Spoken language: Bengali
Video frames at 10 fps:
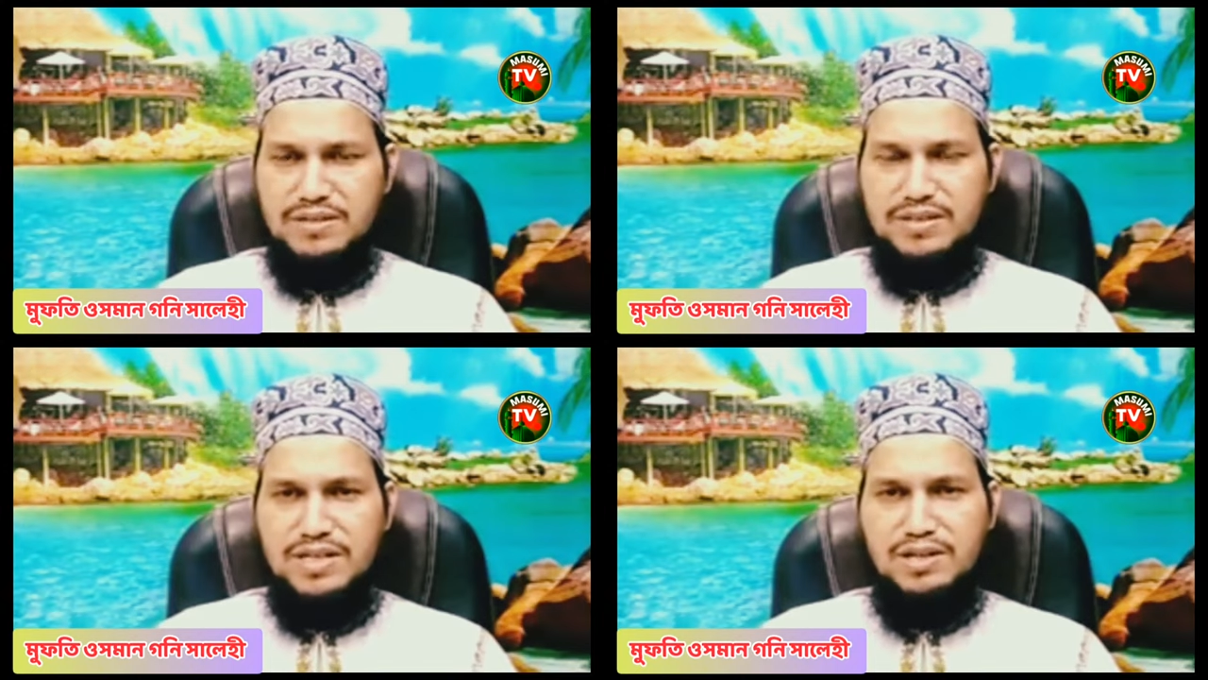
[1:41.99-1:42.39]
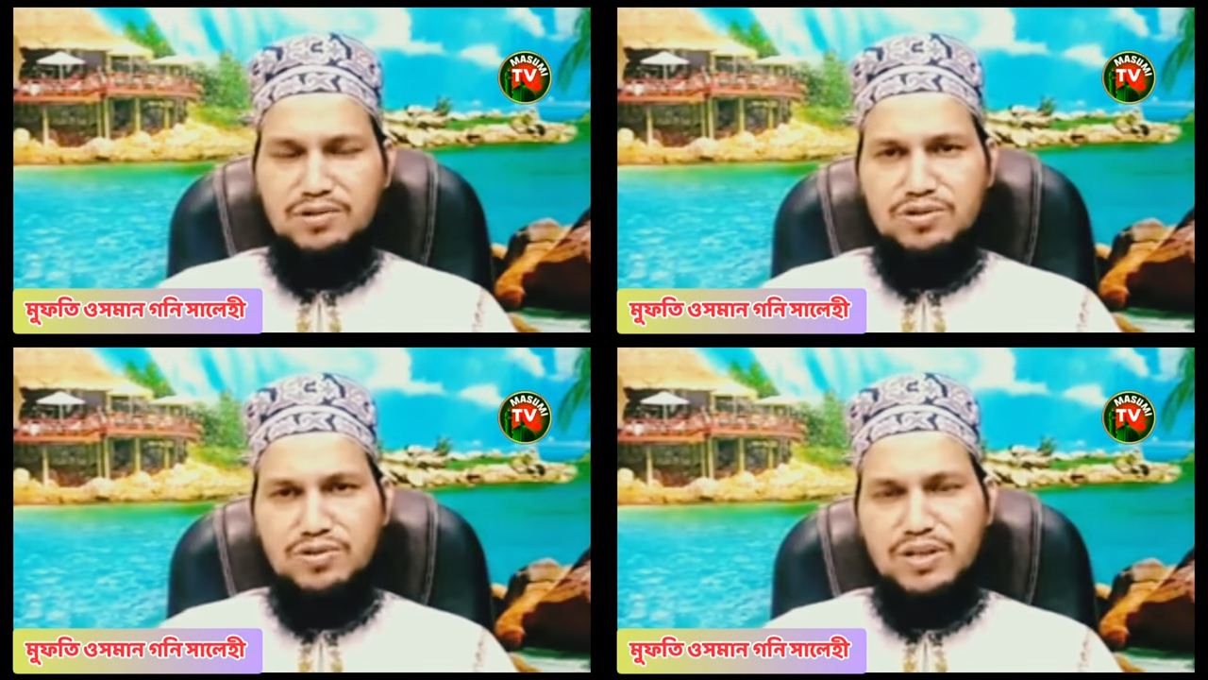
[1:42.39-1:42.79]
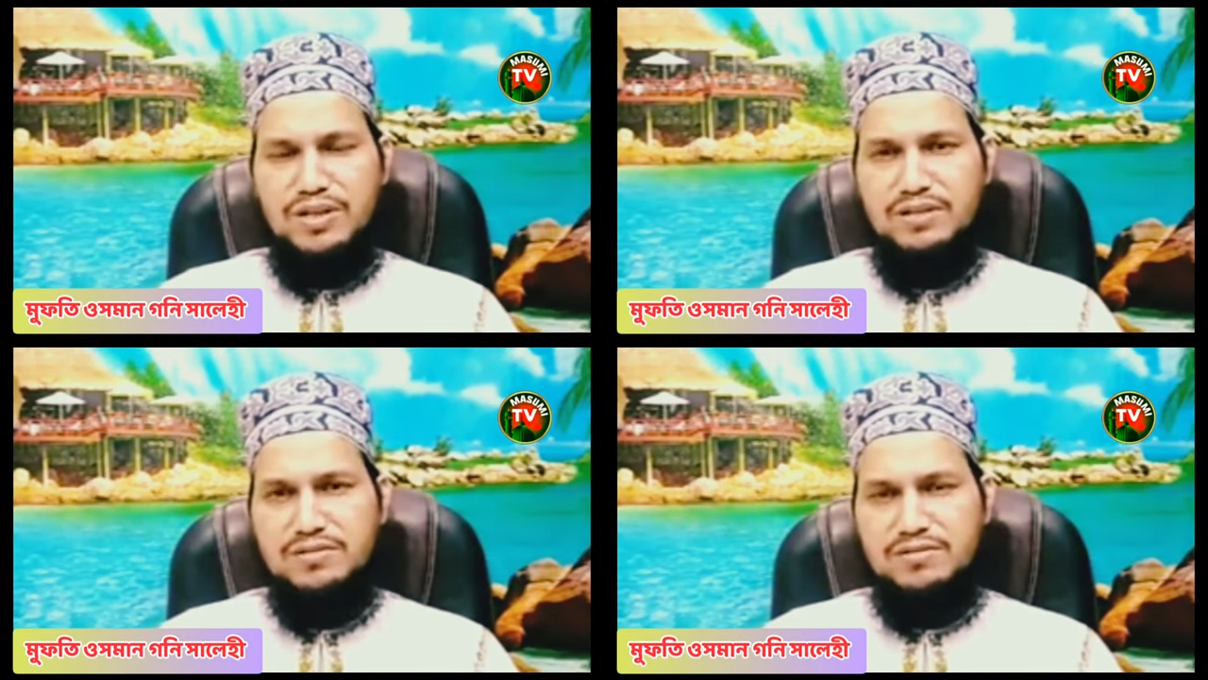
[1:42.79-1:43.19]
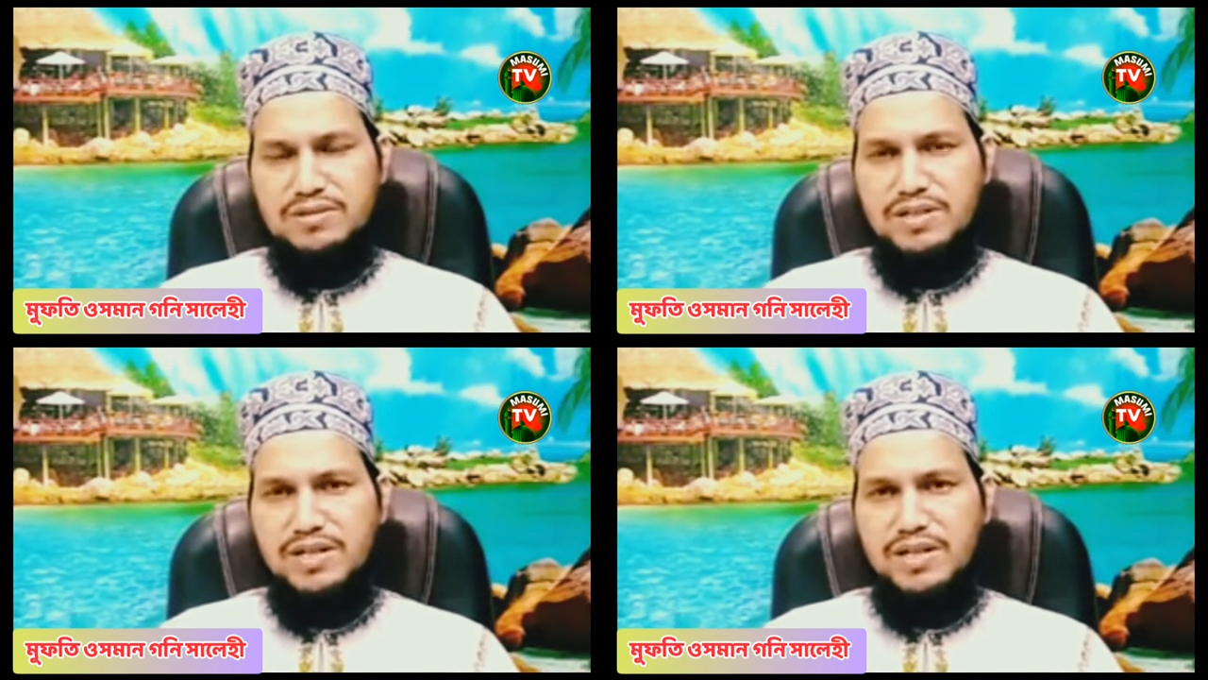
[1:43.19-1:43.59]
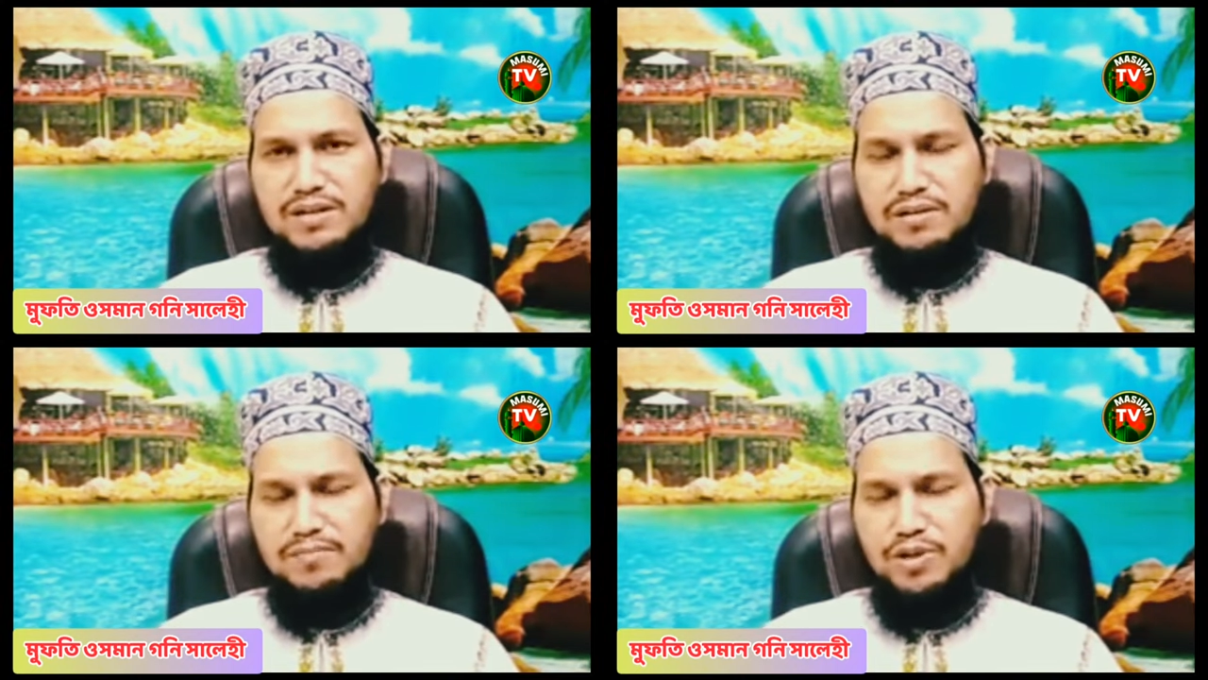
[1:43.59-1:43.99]
সিলেট অঞ্চলে সিলেট
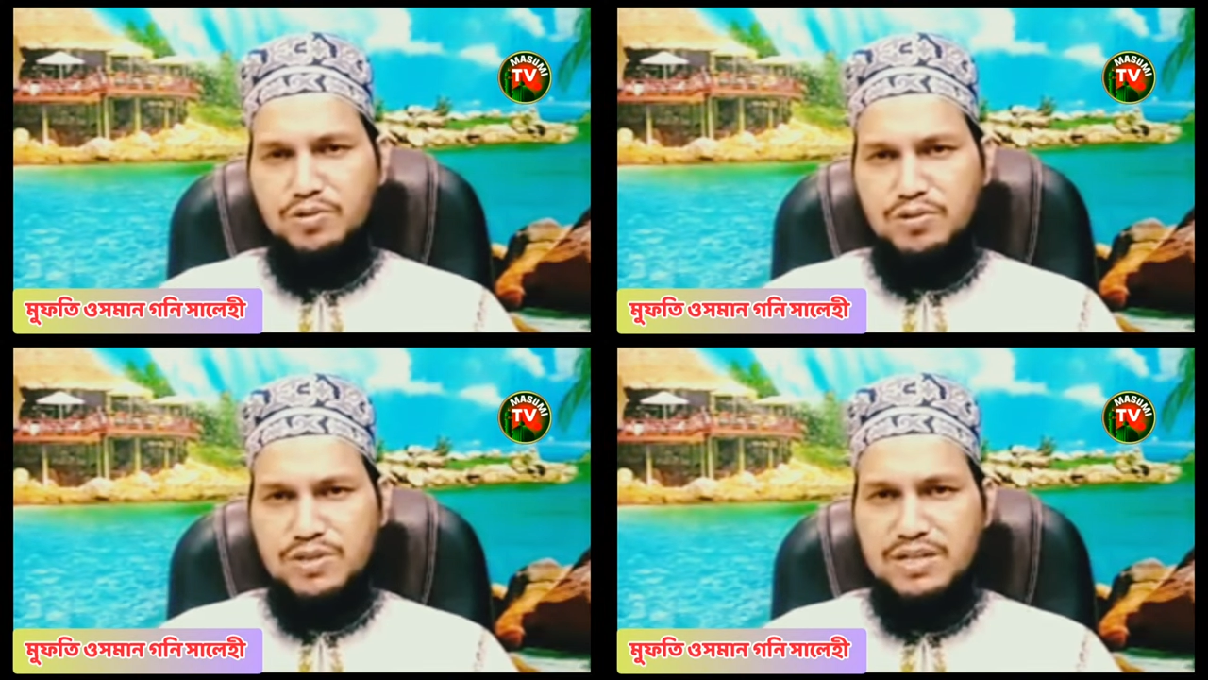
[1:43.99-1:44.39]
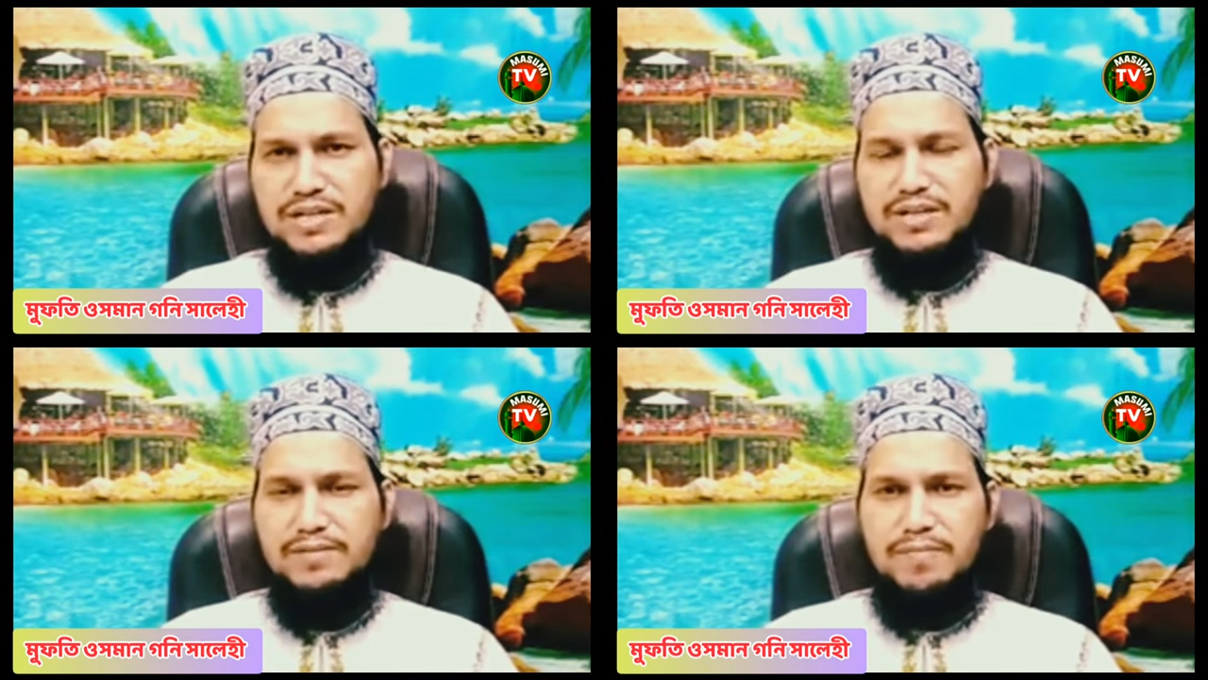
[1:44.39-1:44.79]
বৃহত্তর সিলেটে